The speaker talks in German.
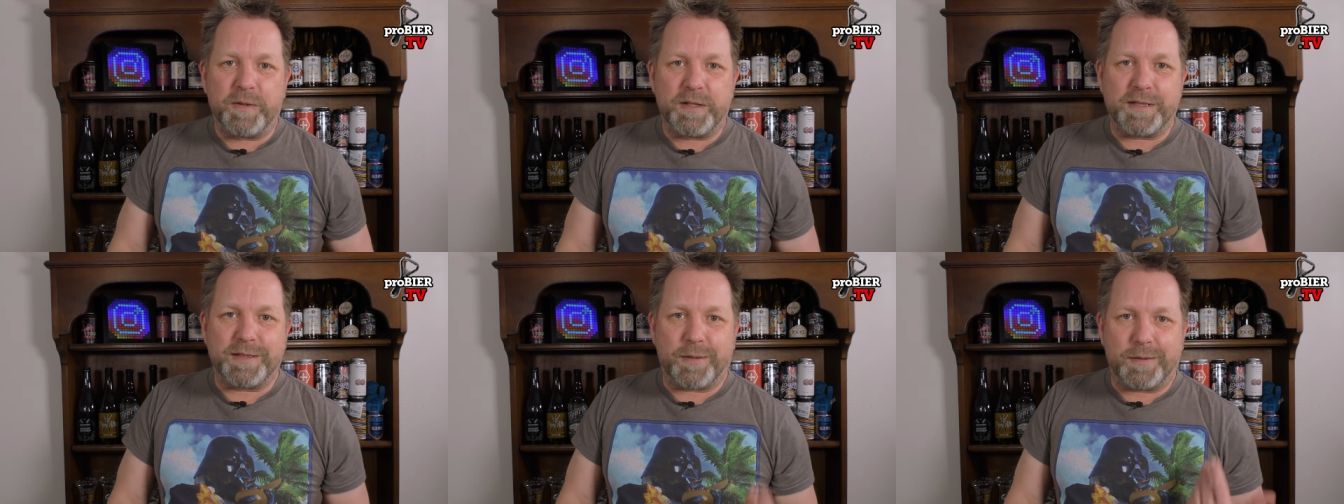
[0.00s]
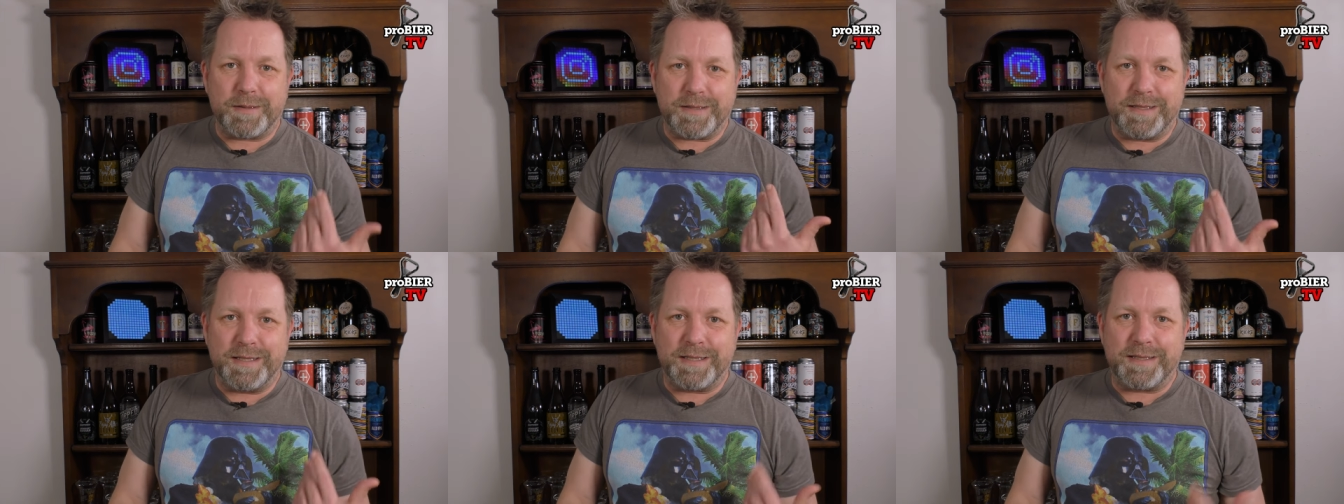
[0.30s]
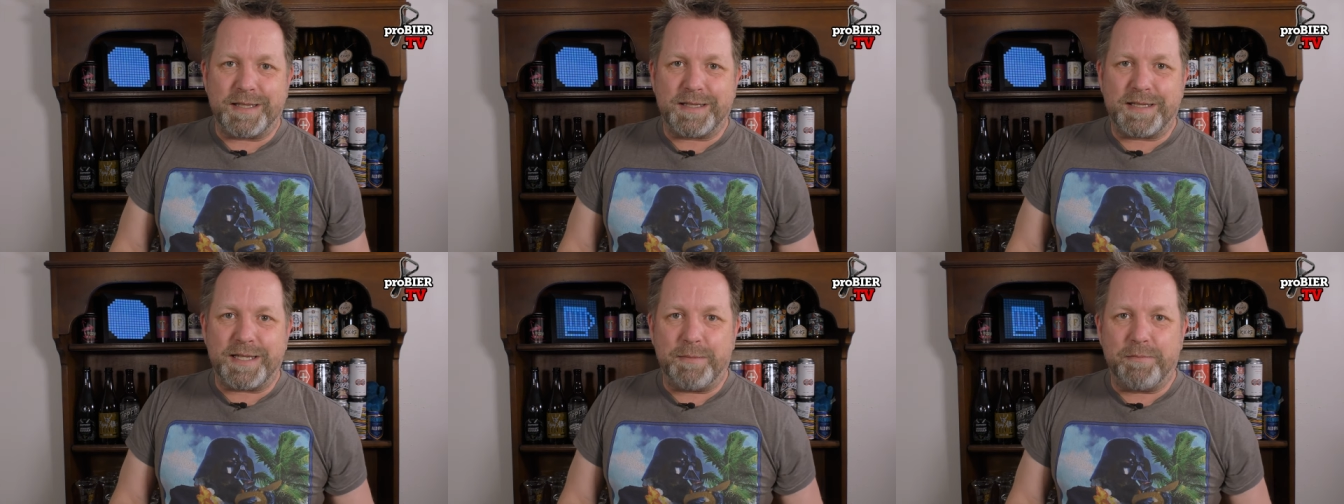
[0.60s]
Ansonsten
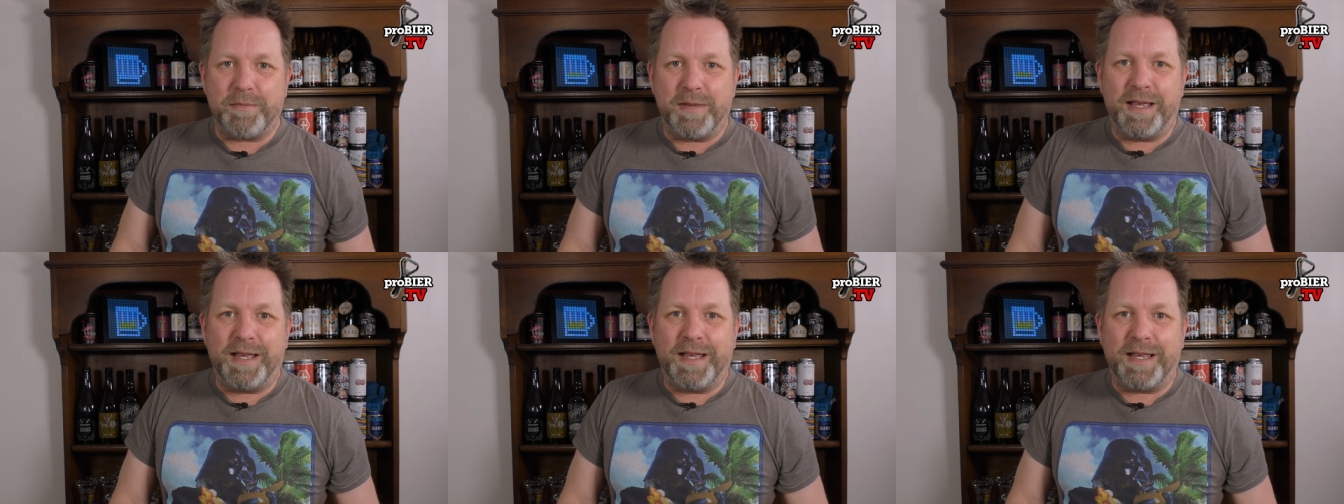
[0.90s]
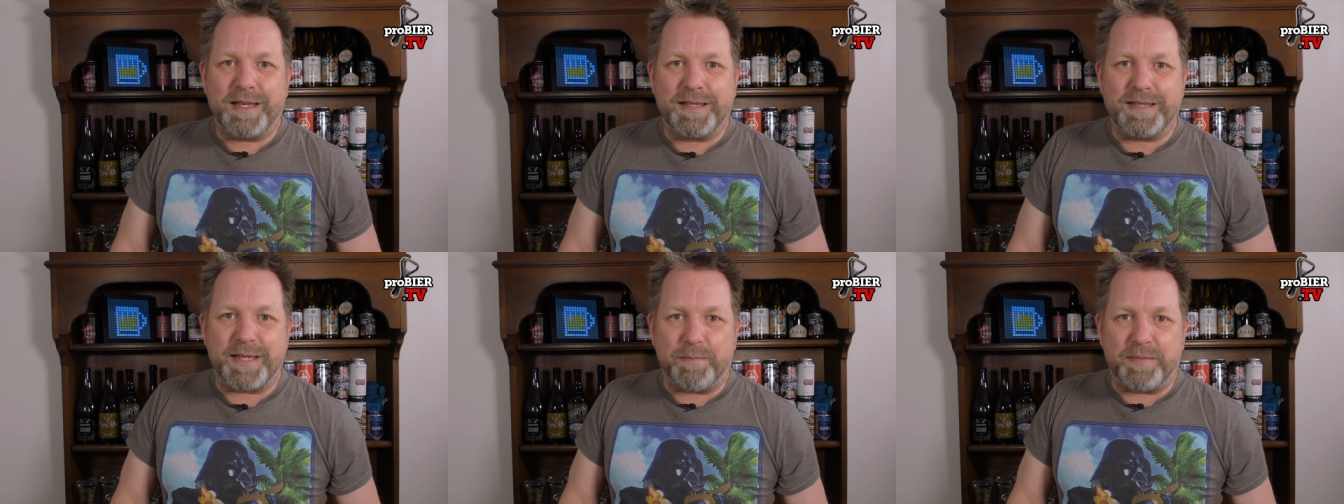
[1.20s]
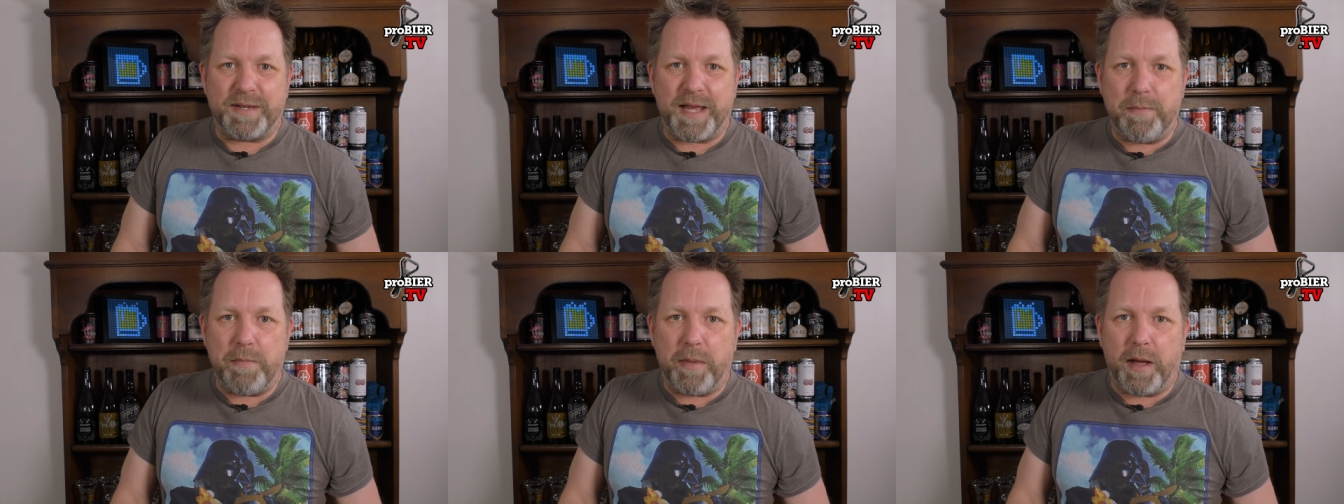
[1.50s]
ist das im
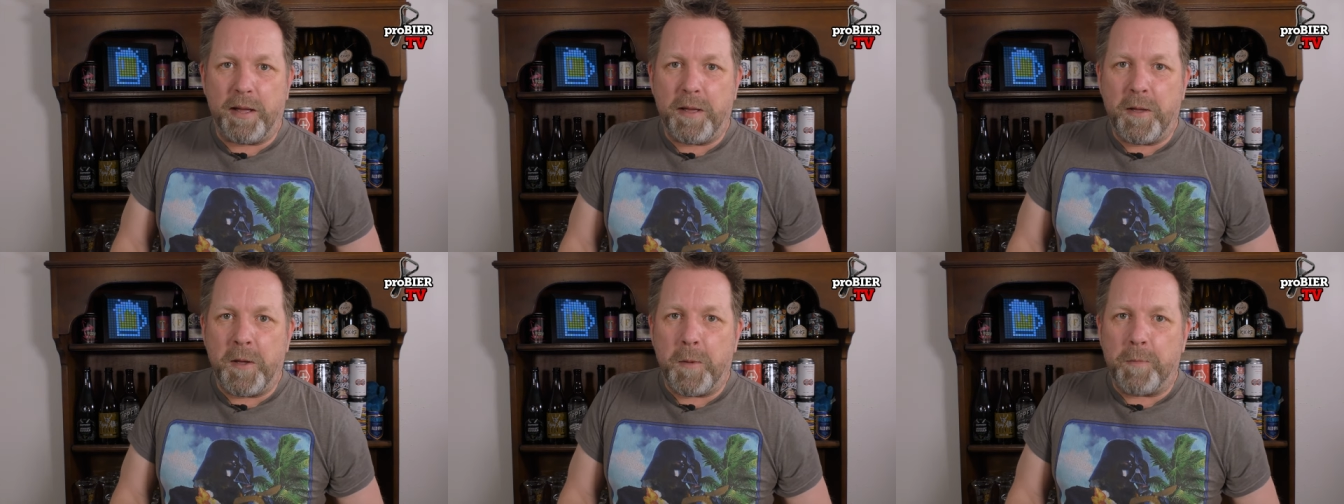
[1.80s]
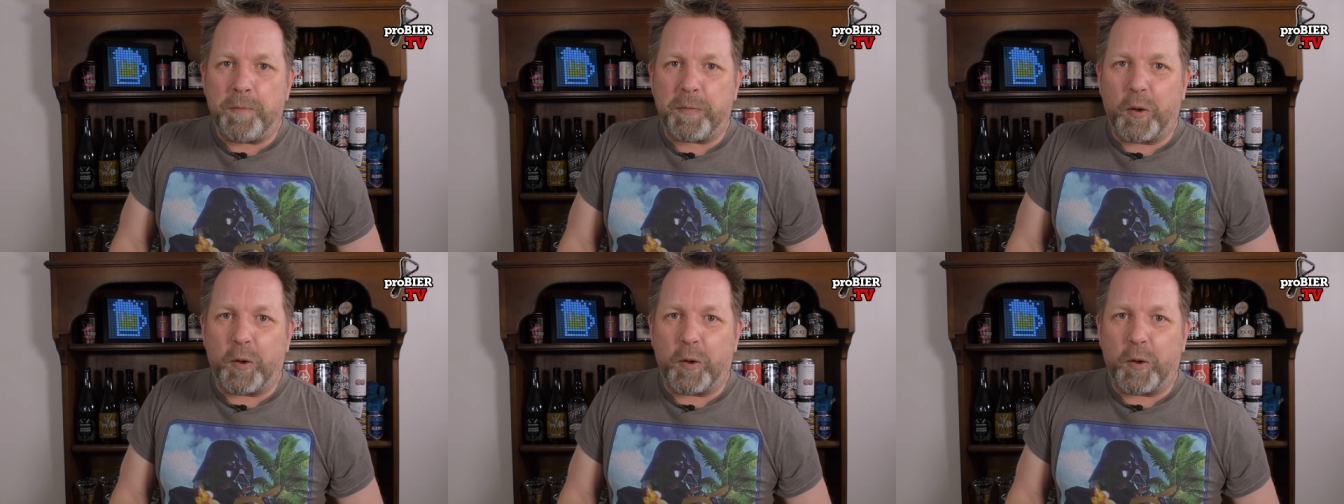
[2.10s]
September.